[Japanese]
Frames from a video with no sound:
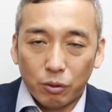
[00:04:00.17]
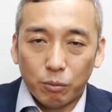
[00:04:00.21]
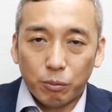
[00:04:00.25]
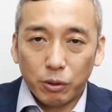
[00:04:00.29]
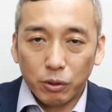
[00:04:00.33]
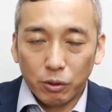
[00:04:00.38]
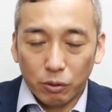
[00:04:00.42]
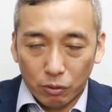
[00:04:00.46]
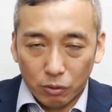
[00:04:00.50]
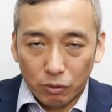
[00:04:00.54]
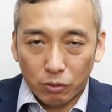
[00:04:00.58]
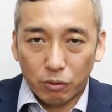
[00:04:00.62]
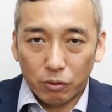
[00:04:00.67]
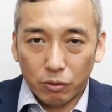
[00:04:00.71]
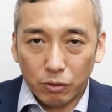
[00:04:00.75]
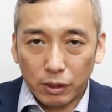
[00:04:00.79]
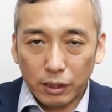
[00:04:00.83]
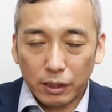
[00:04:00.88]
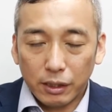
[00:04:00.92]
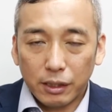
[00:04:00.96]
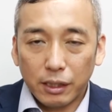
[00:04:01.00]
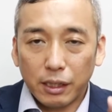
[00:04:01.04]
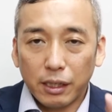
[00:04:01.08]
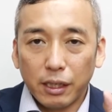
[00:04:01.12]
のもの
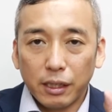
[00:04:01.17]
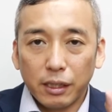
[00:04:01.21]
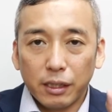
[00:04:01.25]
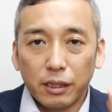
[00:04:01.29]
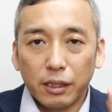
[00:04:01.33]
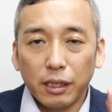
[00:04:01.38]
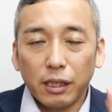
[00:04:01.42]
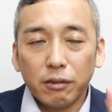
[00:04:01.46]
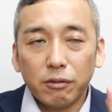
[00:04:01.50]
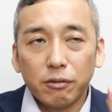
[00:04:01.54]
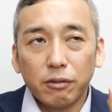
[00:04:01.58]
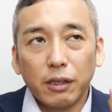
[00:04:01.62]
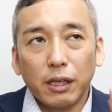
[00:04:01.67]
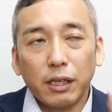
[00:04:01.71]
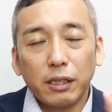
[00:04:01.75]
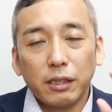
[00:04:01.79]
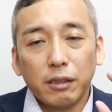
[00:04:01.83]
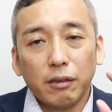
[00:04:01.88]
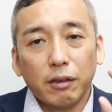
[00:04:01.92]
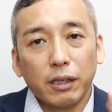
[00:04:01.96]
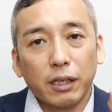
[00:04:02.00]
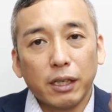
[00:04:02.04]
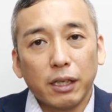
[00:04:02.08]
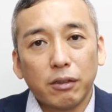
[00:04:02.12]
だったら100円
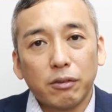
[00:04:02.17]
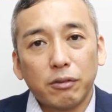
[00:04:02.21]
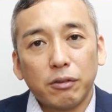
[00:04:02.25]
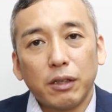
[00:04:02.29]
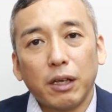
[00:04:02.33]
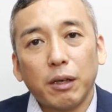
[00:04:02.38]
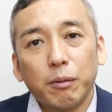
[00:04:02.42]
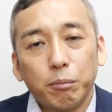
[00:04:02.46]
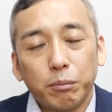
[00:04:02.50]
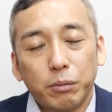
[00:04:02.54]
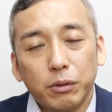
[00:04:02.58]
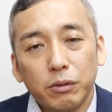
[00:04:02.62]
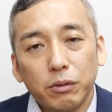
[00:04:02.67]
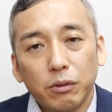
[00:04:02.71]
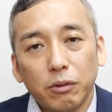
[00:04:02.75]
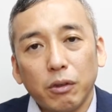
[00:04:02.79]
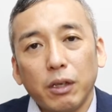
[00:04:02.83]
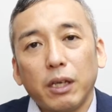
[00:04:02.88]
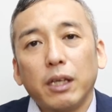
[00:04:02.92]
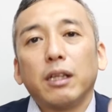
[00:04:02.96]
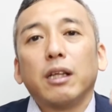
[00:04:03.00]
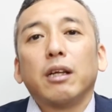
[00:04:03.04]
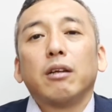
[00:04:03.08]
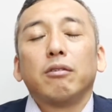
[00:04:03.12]
には100円分
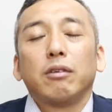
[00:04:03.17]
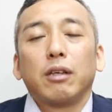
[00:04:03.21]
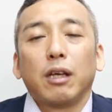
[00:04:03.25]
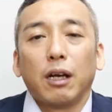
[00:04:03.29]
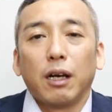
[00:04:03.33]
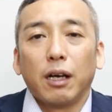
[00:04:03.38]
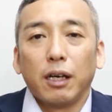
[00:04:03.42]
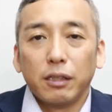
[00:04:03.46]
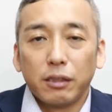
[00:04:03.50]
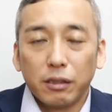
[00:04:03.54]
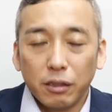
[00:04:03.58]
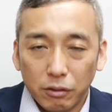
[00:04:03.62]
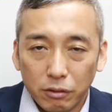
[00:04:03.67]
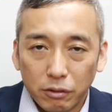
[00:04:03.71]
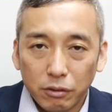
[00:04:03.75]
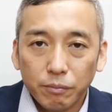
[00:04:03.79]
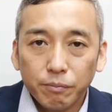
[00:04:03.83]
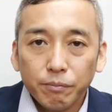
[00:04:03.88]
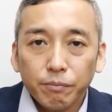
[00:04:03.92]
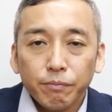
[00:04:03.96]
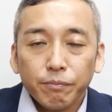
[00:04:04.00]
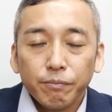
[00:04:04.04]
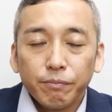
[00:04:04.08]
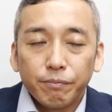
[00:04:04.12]
のエネルギーが入ってる
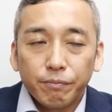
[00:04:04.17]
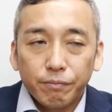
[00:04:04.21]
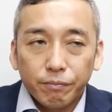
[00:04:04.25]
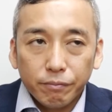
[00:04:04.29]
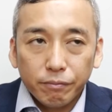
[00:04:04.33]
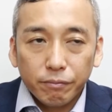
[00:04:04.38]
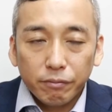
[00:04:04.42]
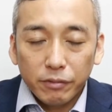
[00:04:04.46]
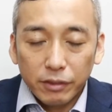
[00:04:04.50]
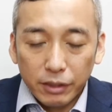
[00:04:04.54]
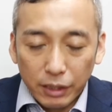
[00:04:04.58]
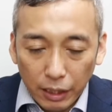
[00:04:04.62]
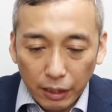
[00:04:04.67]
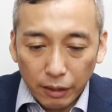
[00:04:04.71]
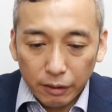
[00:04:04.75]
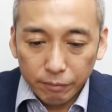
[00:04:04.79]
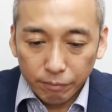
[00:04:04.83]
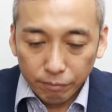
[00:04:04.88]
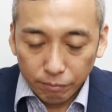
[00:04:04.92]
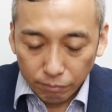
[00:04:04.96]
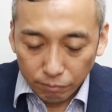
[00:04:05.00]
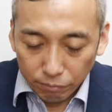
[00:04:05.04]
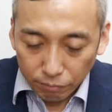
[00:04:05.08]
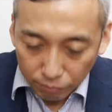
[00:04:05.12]

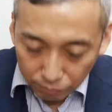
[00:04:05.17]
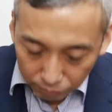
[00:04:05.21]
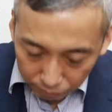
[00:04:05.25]
で、